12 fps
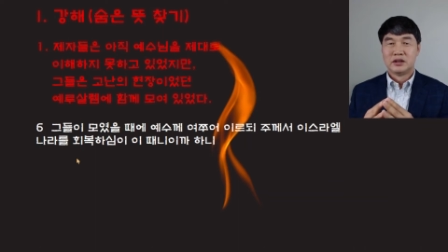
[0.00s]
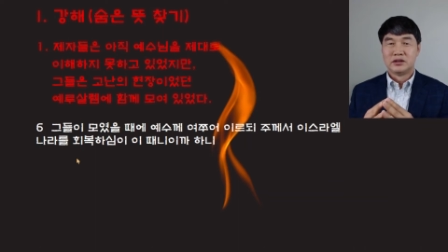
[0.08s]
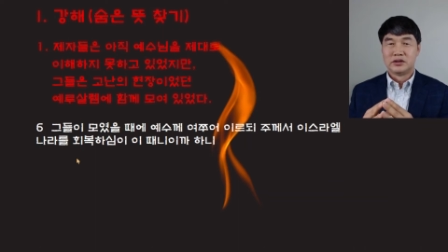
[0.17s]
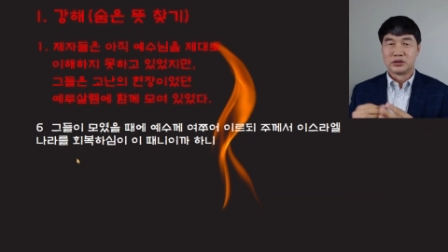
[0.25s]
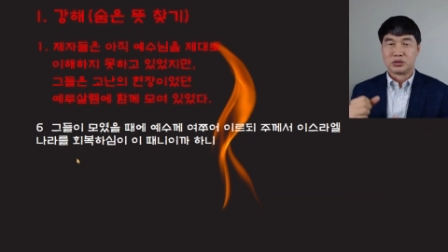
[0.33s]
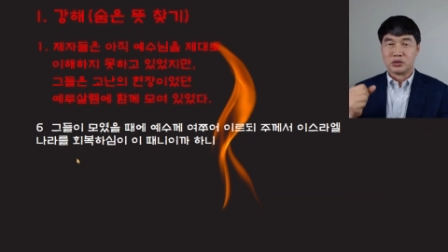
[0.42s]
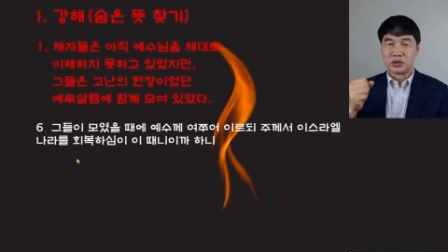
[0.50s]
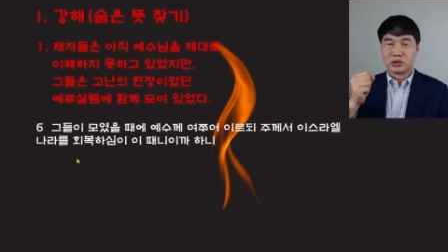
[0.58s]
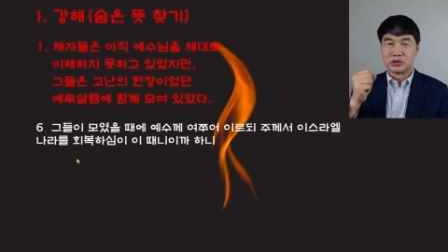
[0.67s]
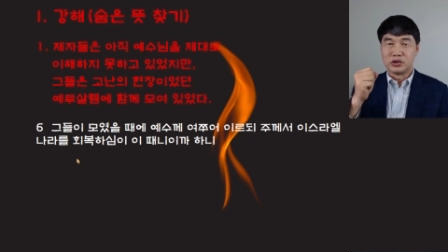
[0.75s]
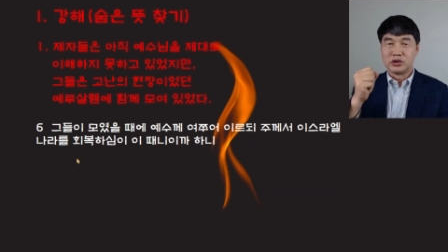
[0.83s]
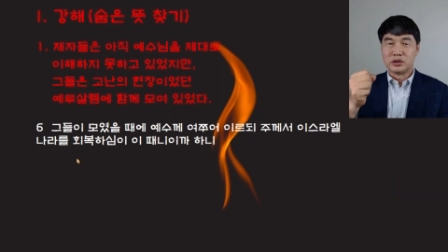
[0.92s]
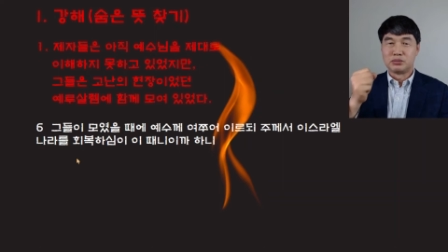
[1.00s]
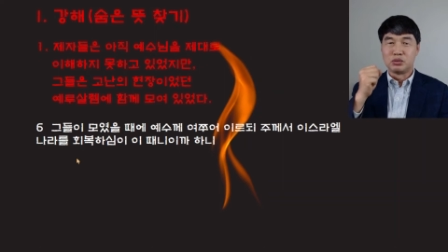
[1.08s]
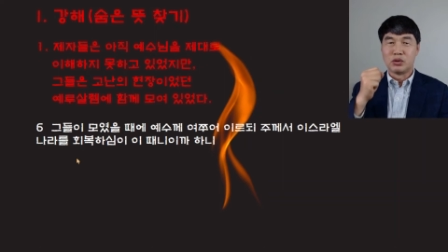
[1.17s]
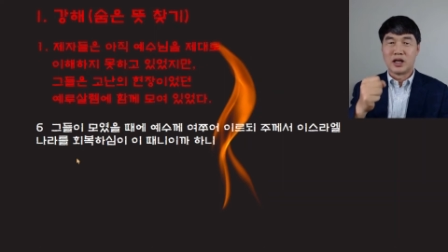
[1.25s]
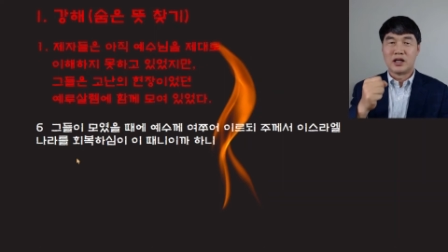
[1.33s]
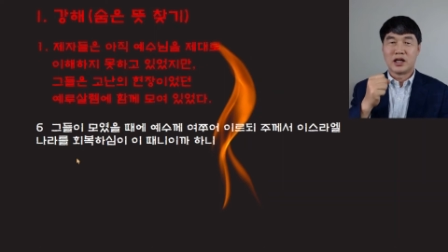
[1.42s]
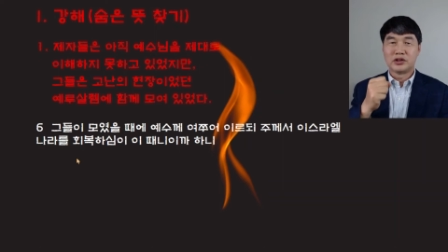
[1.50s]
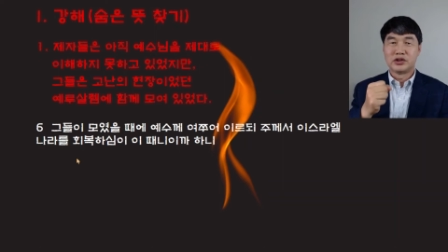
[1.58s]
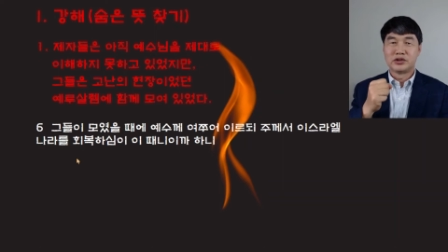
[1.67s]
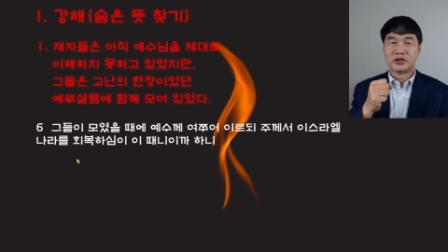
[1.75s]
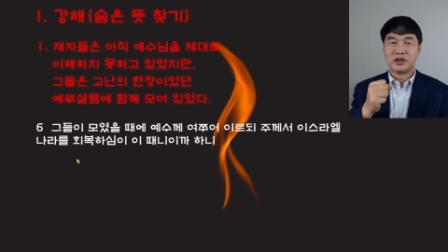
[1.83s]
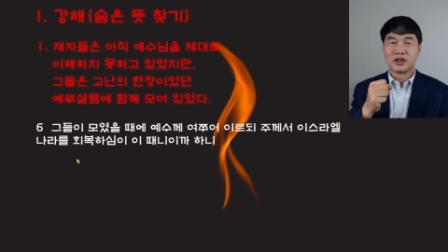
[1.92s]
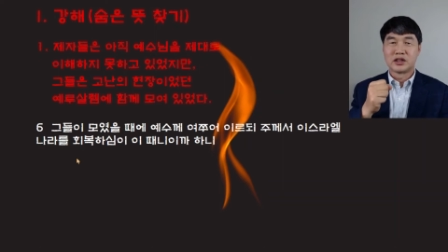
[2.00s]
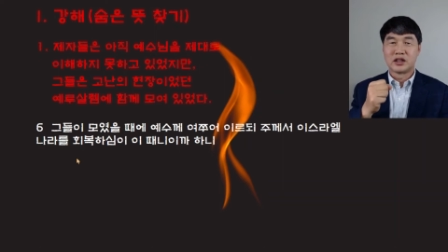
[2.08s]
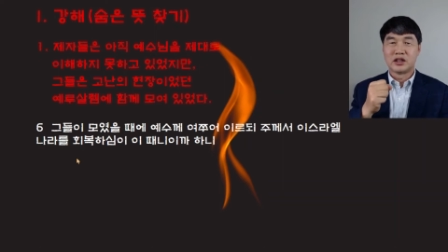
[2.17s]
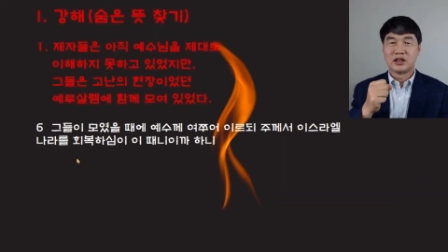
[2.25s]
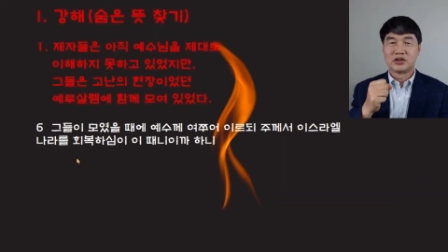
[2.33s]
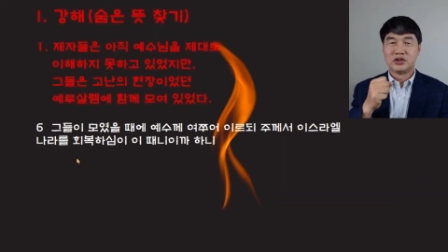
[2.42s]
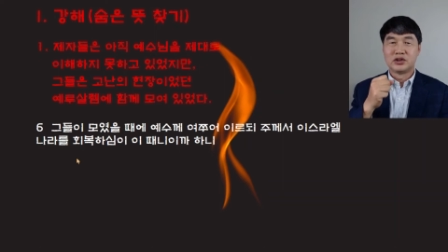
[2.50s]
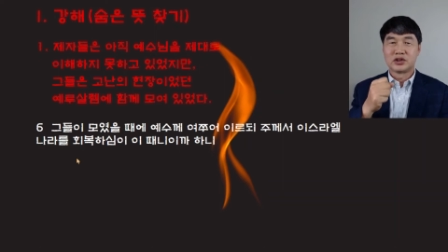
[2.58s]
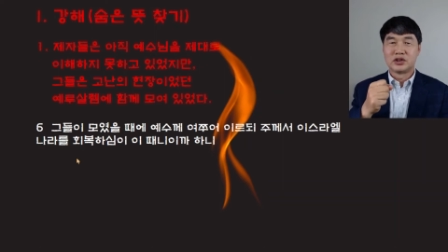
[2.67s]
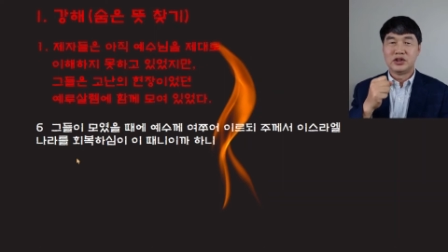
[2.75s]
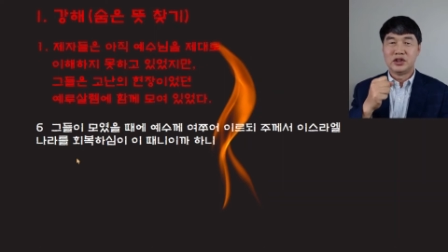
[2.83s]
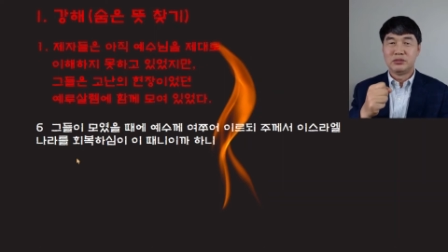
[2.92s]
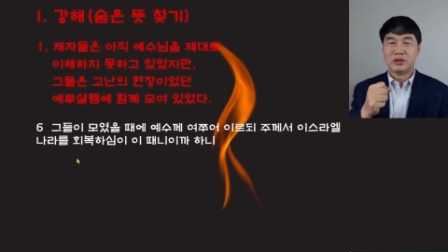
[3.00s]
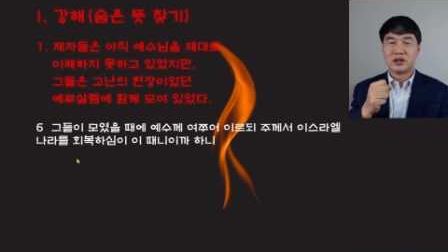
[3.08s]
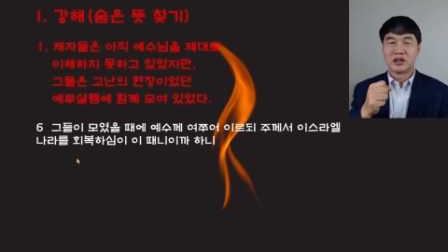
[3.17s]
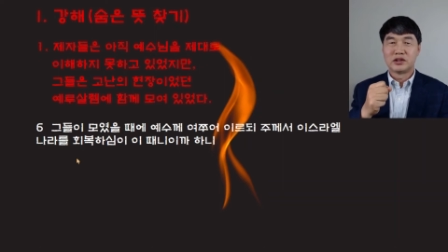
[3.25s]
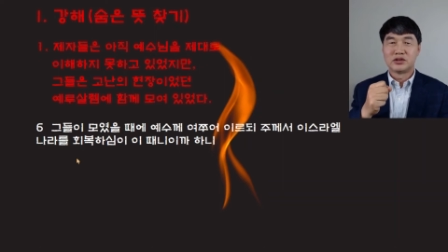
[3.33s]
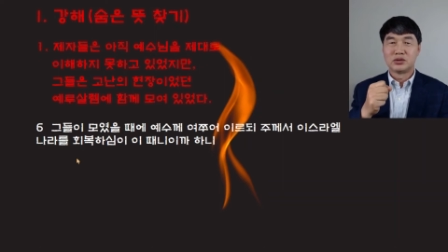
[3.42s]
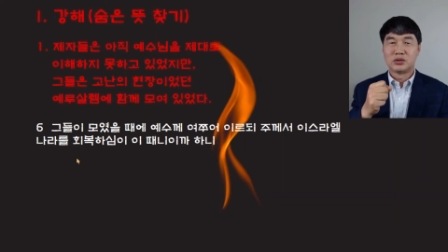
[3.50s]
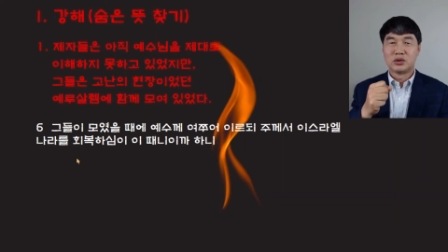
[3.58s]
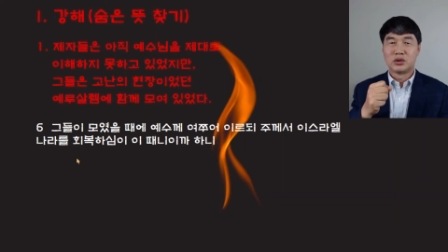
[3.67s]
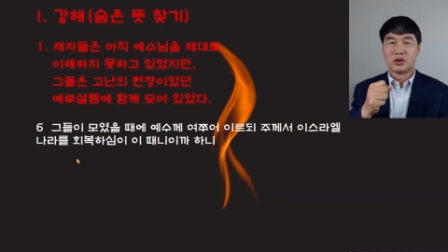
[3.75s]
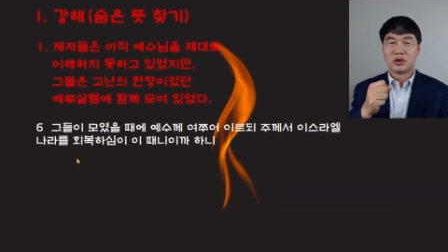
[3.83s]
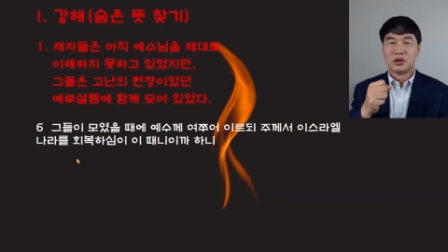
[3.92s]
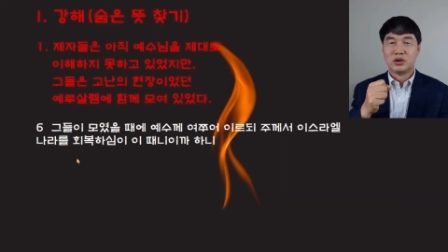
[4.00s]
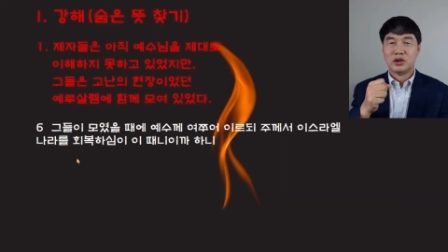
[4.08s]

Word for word: 예수님께서 이제 부활하셨으니까 더 큰 힘을 가지고